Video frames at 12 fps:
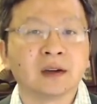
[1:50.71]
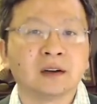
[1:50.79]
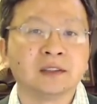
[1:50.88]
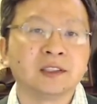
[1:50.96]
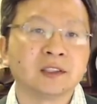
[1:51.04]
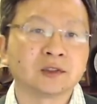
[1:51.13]

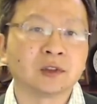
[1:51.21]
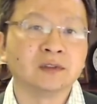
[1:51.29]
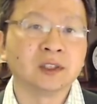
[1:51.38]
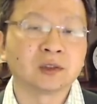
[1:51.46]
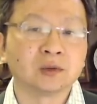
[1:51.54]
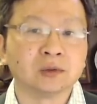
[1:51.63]
而且所
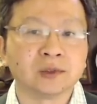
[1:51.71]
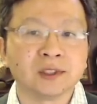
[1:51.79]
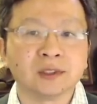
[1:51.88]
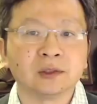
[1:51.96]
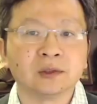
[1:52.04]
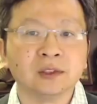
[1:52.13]
谓古
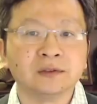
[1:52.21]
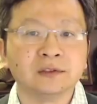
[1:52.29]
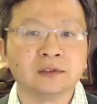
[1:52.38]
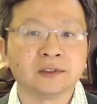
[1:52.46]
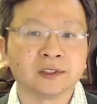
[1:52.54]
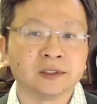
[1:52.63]
迹的恢
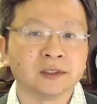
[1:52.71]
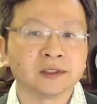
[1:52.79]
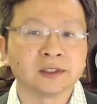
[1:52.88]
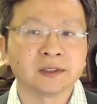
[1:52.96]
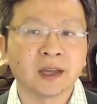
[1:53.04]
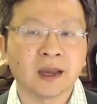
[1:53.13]
复，只能
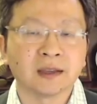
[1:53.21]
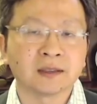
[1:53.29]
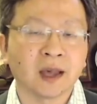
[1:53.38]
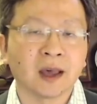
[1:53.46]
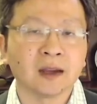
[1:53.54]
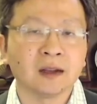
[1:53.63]
是在
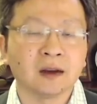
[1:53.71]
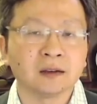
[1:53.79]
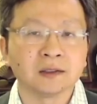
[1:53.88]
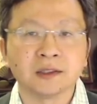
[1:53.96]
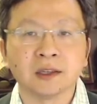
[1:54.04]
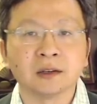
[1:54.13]
材
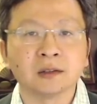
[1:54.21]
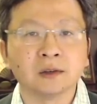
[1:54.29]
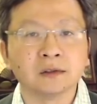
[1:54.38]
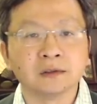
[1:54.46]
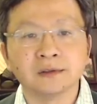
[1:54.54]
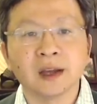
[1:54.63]
料、结
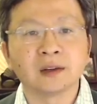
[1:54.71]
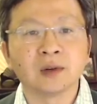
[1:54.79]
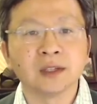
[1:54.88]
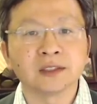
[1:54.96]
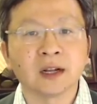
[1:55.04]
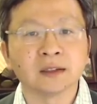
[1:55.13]
构、外
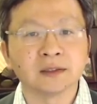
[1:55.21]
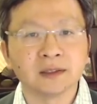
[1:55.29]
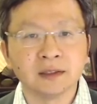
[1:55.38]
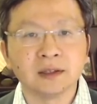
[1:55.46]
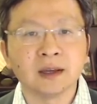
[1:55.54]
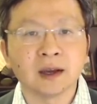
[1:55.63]
观上
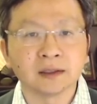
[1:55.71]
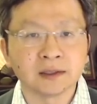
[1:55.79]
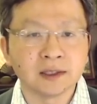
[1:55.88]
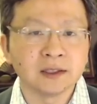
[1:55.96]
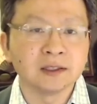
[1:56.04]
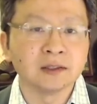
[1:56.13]
尽量
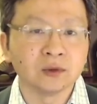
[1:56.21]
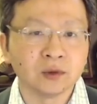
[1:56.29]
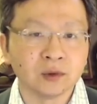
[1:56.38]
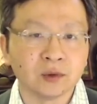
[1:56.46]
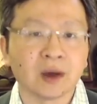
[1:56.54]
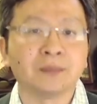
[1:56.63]
接近
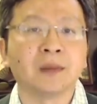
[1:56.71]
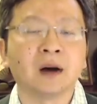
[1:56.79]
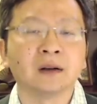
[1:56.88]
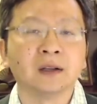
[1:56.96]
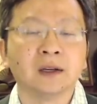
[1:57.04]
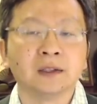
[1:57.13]
于原
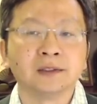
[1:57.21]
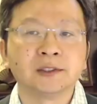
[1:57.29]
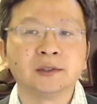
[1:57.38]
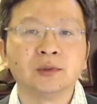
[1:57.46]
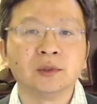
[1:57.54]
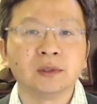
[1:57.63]
貌。
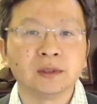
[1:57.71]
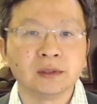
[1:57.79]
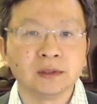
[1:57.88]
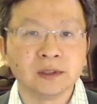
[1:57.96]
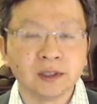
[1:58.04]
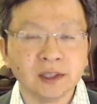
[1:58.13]
至于
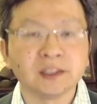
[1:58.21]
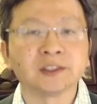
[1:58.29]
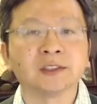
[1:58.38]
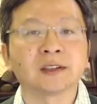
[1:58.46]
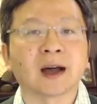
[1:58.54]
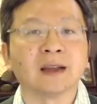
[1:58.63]
历
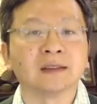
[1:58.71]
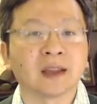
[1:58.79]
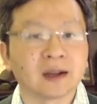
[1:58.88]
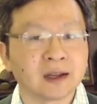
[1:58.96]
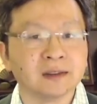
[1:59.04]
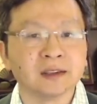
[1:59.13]
史感，
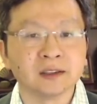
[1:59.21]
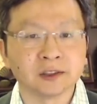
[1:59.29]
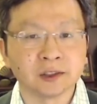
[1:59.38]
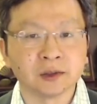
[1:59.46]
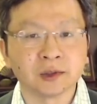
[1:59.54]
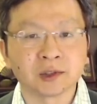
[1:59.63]
它肯定
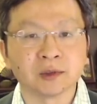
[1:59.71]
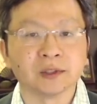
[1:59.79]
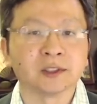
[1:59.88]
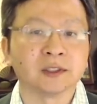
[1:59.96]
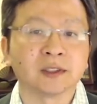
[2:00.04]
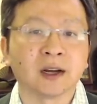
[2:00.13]
是有
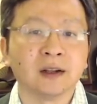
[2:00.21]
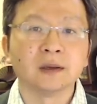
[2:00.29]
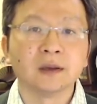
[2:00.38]
损失的。